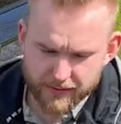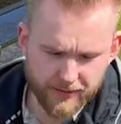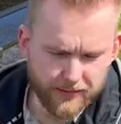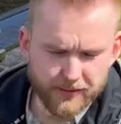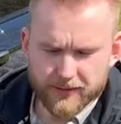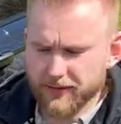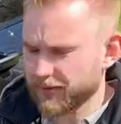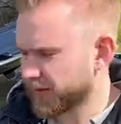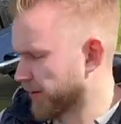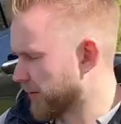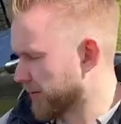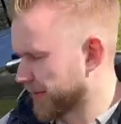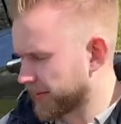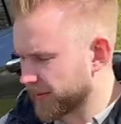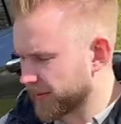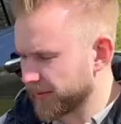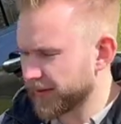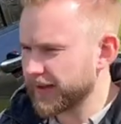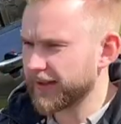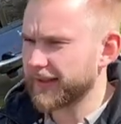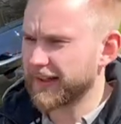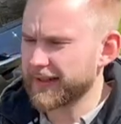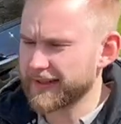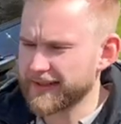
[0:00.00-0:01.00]
ich komme mal
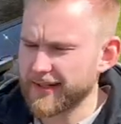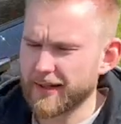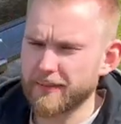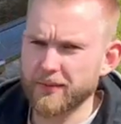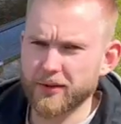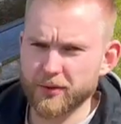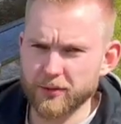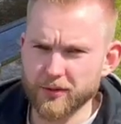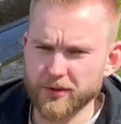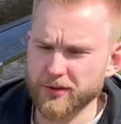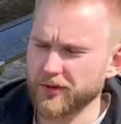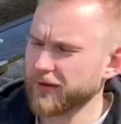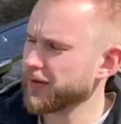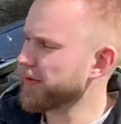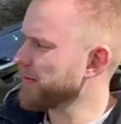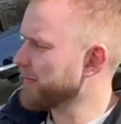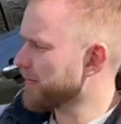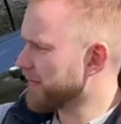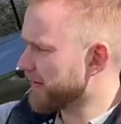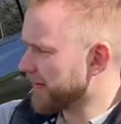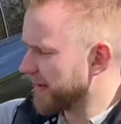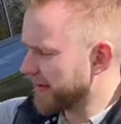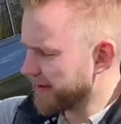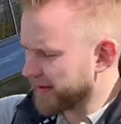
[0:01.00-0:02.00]
durcheinander, der Summit Reserve,
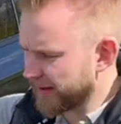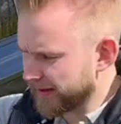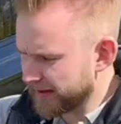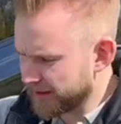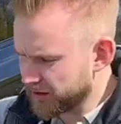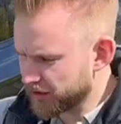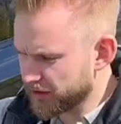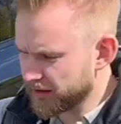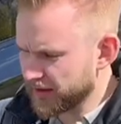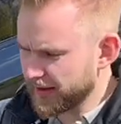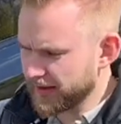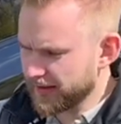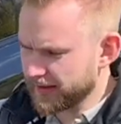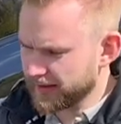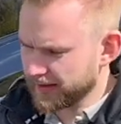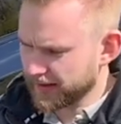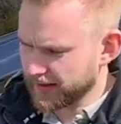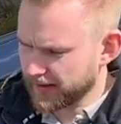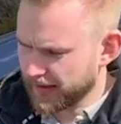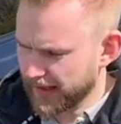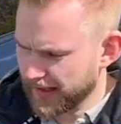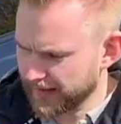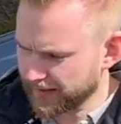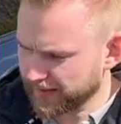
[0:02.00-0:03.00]
der, der hier steht, hat